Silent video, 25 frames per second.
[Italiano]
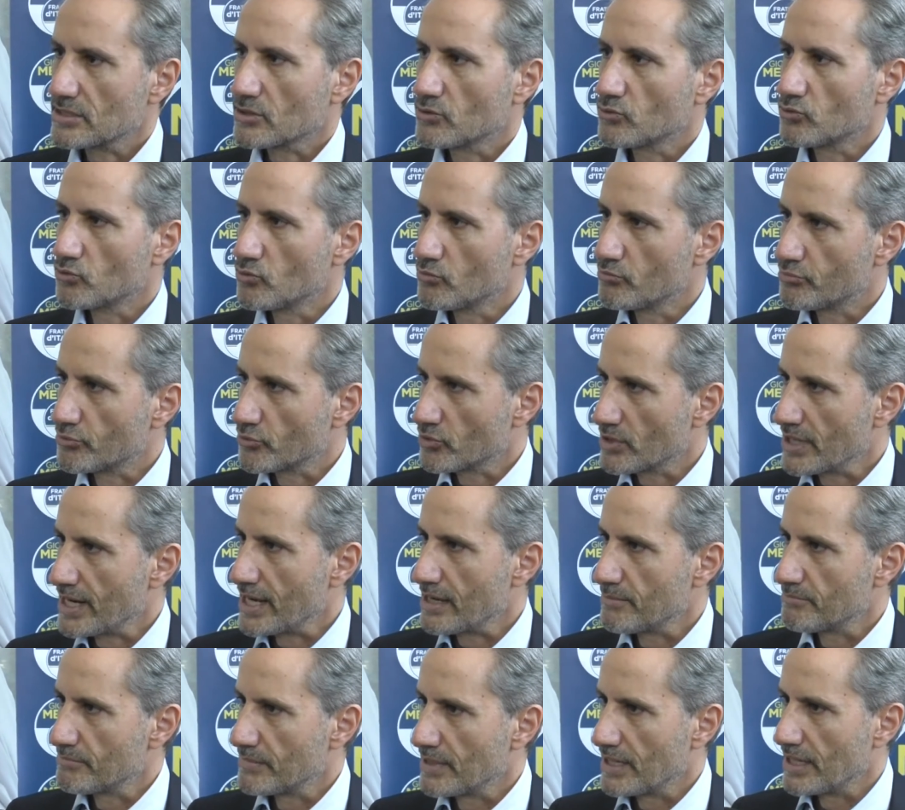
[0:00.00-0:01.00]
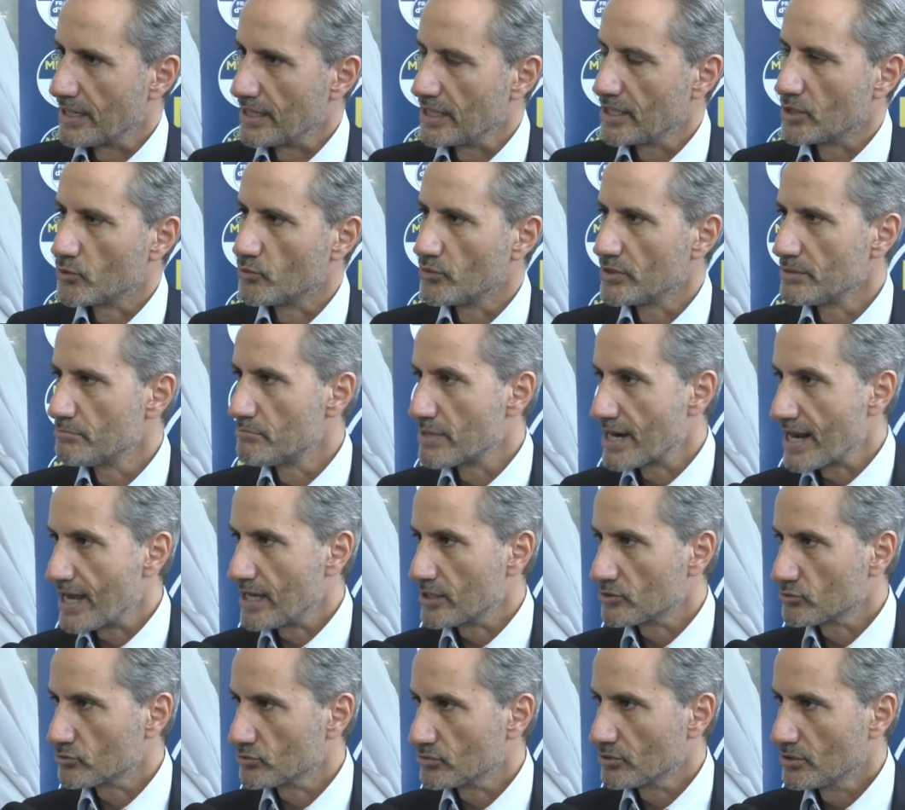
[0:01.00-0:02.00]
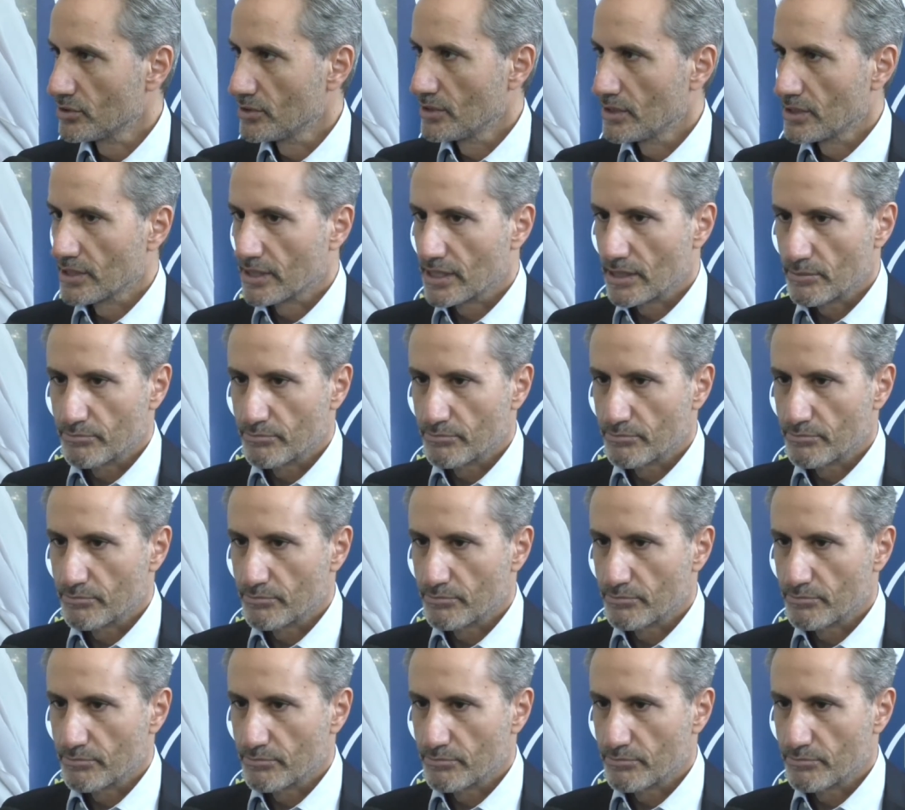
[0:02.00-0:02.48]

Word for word: con un programma equilibrato che